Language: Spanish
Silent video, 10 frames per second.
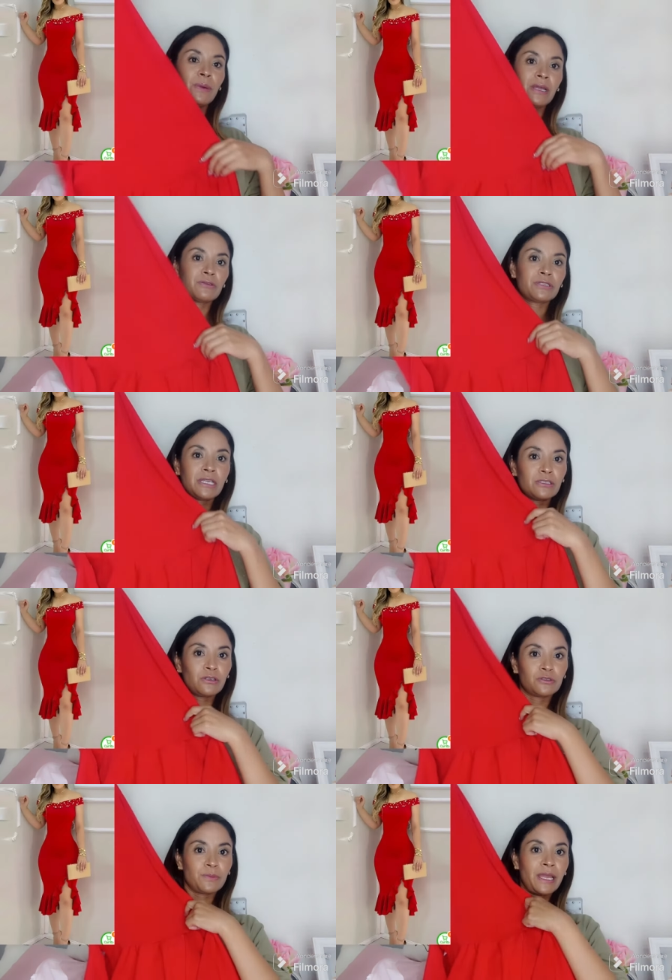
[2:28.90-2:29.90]
para que ustedes
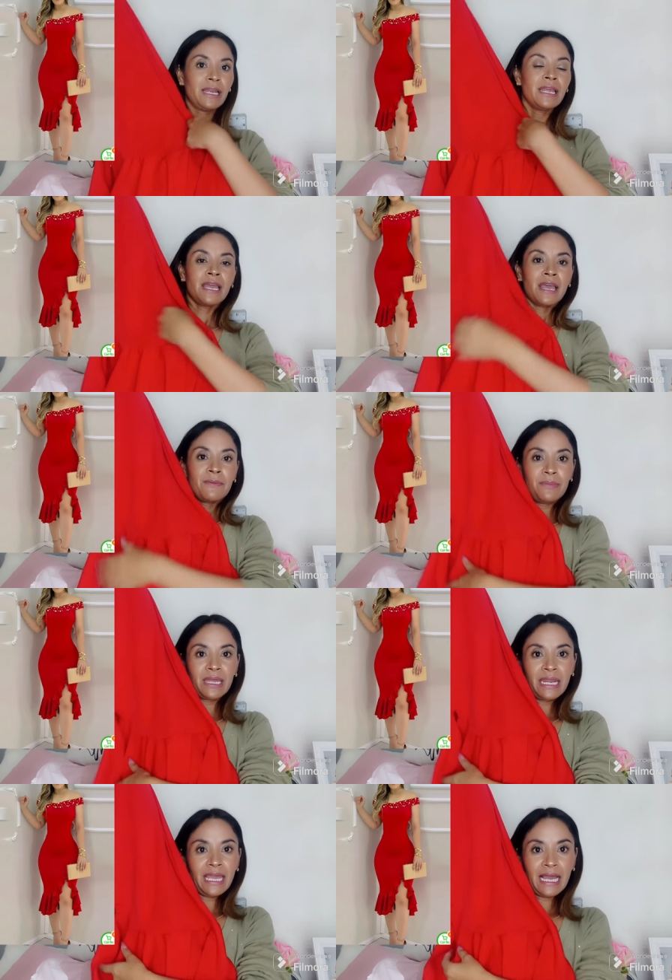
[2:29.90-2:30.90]
los vean.
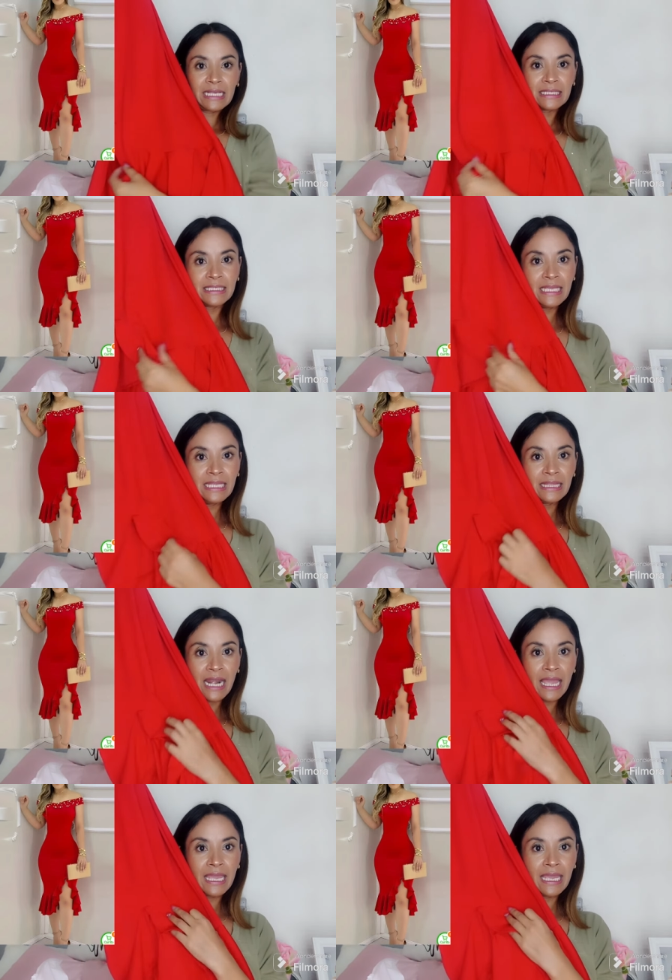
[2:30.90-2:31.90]
Viene así,
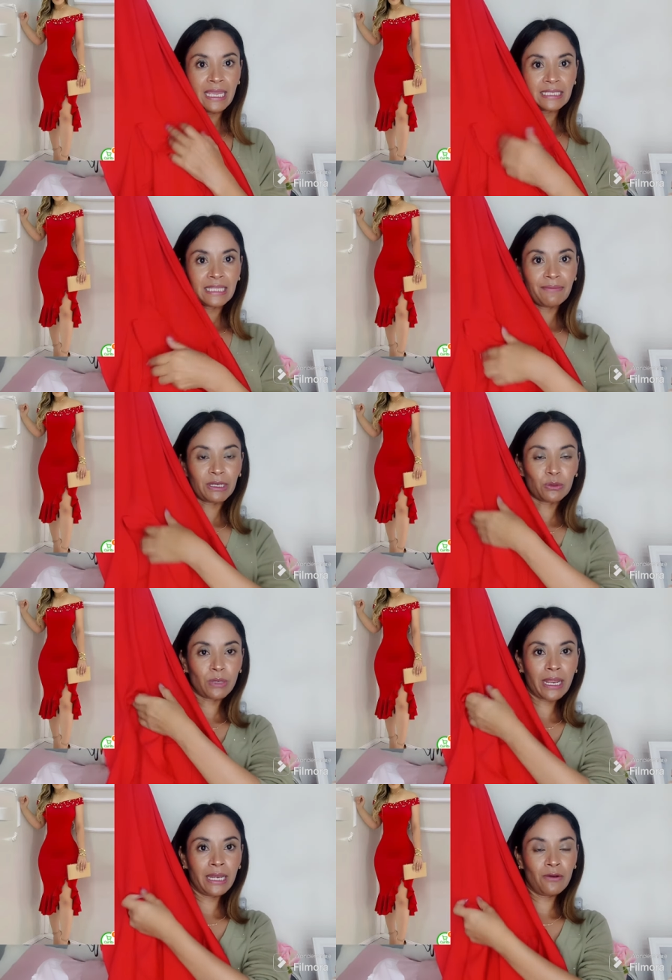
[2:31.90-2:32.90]
trae esta
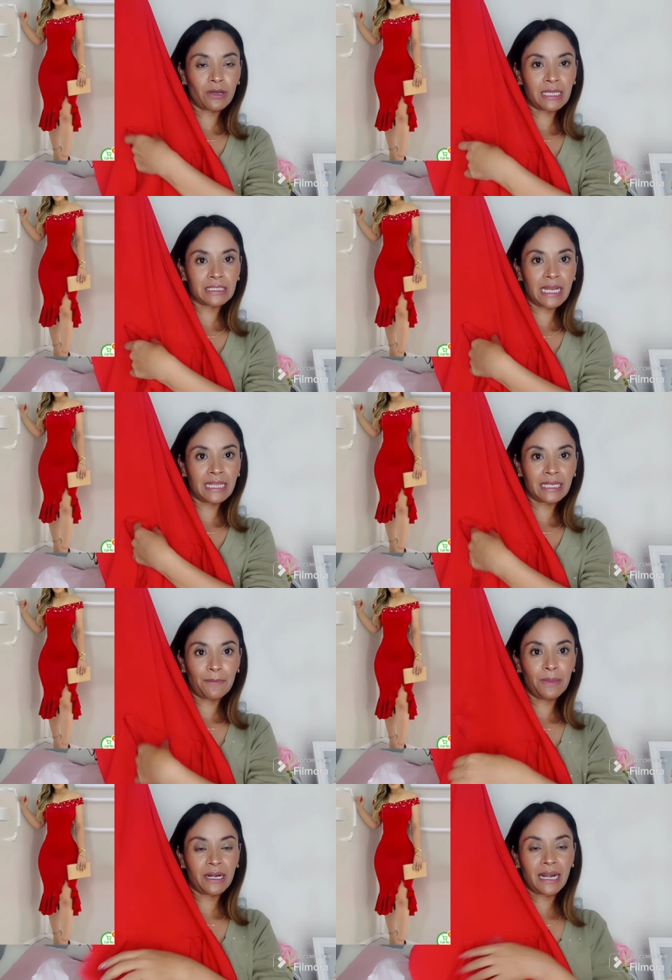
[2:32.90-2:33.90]
abertura en lo que es la
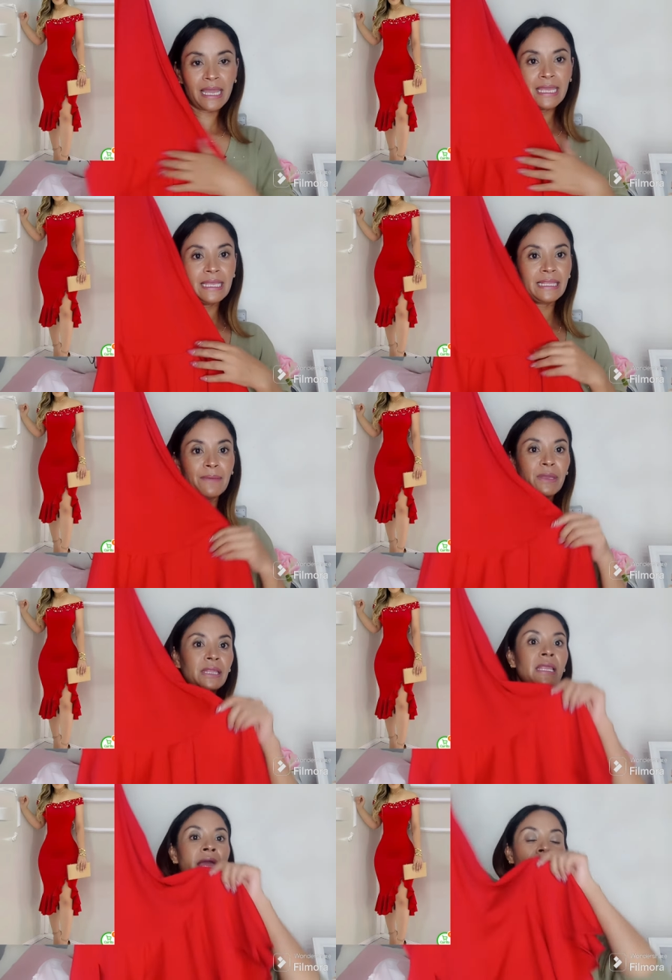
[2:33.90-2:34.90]
entrepierna y también